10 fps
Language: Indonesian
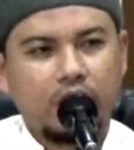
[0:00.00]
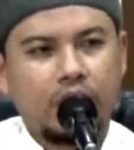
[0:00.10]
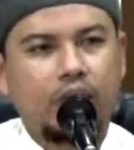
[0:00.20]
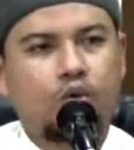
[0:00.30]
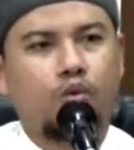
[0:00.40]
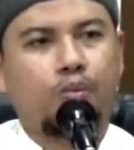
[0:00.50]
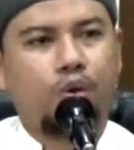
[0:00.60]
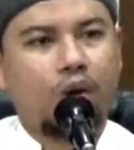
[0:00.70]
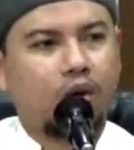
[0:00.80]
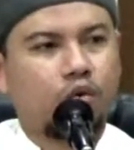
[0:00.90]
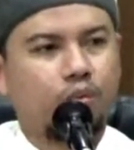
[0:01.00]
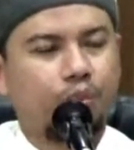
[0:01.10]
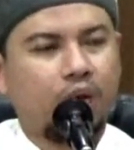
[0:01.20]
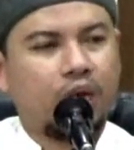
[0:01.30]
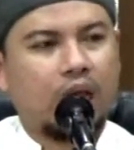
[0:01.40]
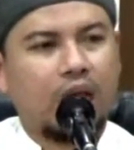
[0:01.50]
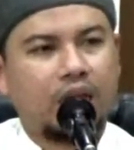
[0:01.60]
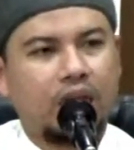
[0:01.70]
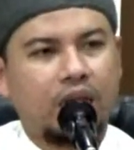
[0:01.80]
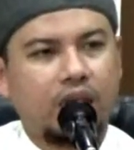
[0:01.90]
Ini kumpulan-kumpulan
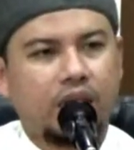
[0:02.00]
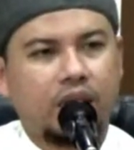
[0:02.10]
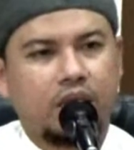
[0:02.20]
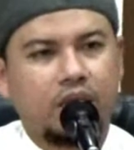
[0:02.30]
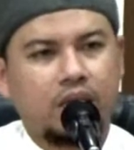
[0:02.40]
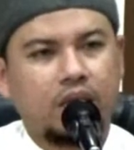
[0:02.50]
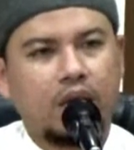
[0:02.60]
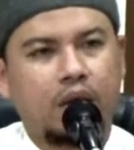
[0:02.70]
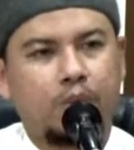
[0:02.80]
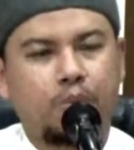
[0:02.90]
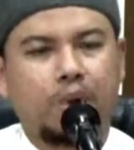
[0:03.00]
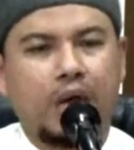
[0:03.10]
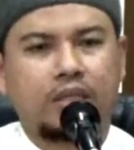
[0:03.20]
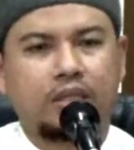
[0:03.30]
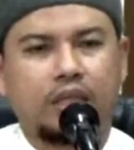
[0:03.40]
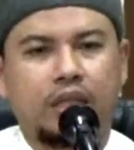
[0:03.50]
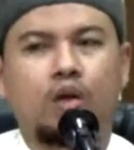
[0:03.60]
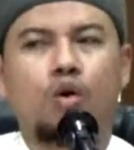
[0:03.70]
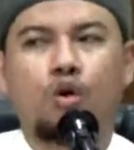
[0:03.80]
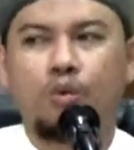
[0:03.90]
hadis yang membahas
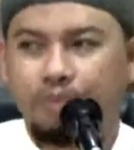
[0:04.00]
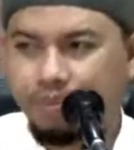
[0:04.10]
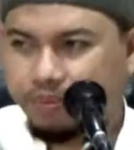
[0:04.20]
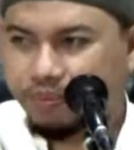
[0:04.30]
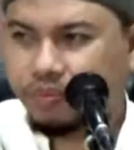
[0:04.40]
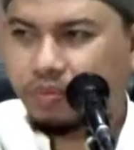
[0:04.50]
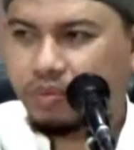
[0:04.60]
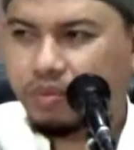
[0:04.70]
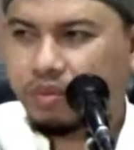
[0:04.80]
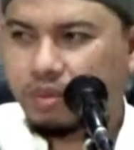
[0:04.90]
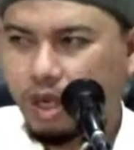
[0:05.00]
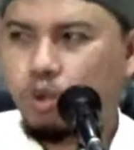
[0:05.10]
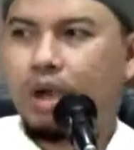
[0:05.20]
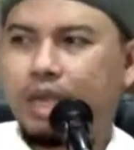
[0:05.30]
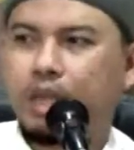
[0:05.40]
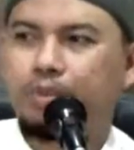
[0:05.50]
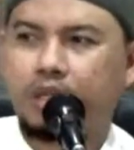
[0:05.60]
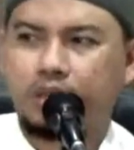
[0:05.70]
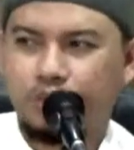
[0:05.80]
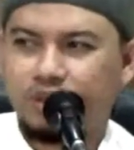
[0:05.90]
tentang hukum. Dua kitab
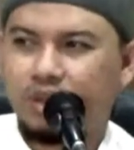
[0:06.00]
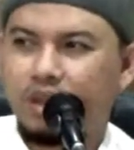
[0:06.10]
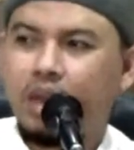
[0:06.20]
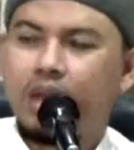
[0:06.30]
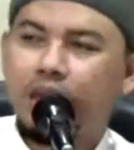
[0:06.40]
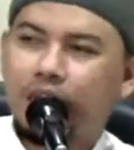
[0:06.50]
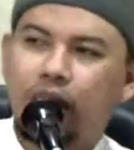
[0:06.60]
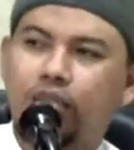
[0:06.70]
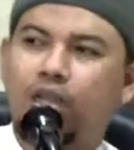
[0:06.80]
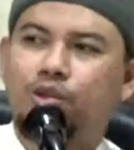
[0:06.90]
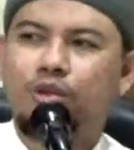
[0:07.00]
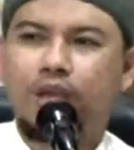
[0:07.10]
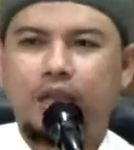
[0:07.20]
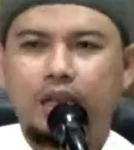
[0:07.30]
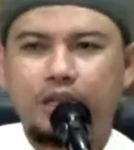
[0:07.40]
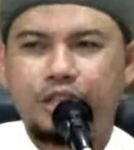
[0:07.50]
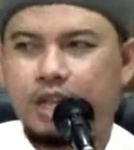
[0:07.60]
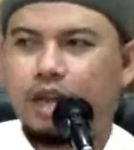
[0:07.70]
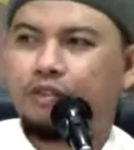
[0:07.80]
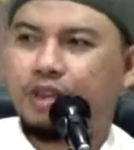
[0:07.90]
tersebut. Yang satunya
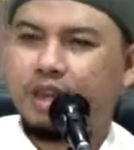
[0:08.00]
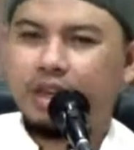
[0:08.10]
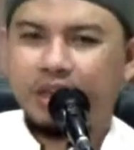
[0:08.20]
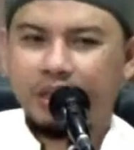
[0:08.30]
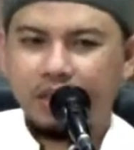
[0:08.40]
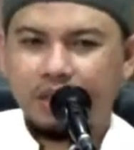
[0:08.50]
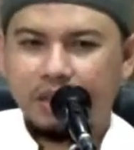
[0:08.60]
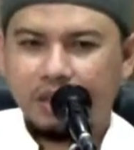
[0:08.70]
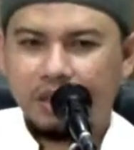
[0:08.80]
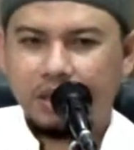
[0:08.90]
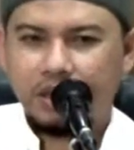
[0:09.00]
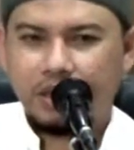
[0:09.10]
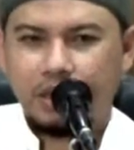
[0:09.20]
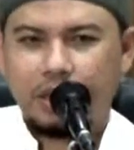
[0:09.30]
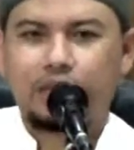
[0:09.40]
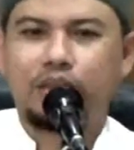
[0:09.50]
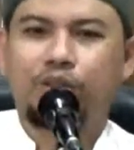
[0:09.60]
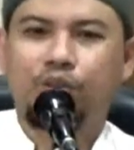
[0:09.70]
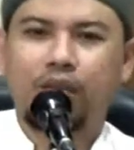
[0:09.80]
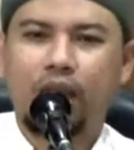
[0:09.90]
Syafi'i, yang
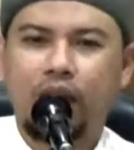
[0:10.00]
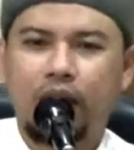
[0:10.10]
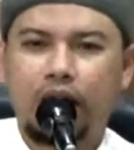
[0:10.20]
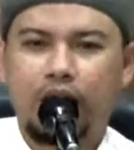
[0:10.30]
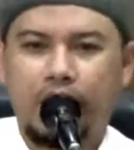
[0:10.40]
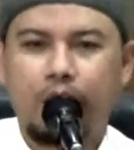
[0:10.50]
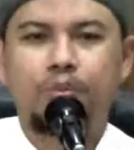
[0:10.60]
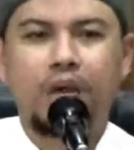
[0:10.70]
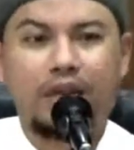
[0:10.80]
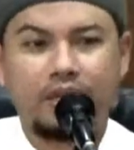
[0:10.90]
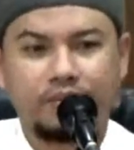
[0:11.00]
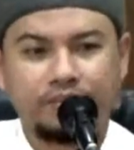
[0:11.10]
satunya Hambali.